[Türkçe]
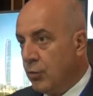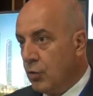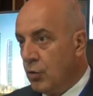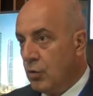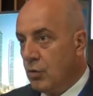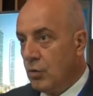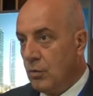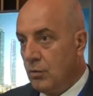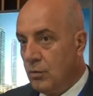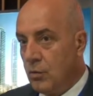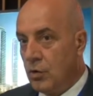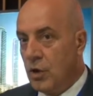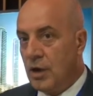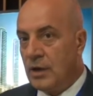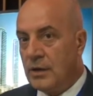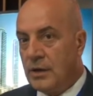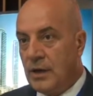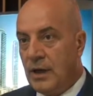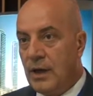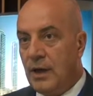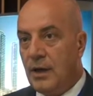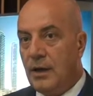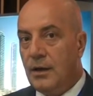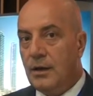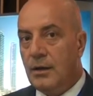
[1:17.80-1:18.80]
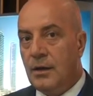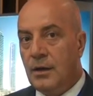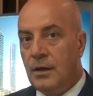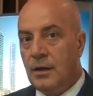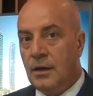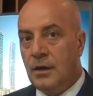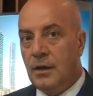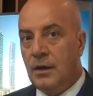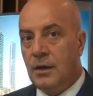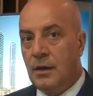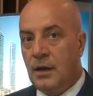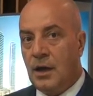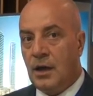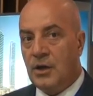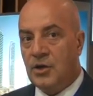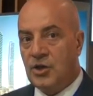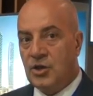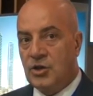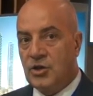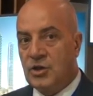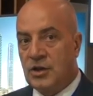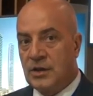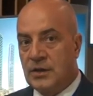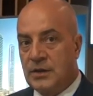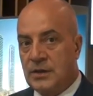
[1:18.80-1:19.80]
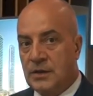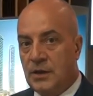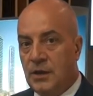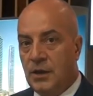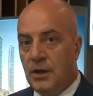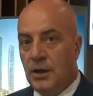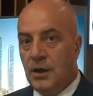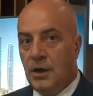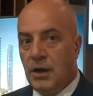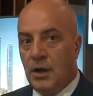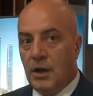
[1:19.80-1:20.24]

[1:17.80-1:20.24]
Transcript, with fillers: bu burada açıkçası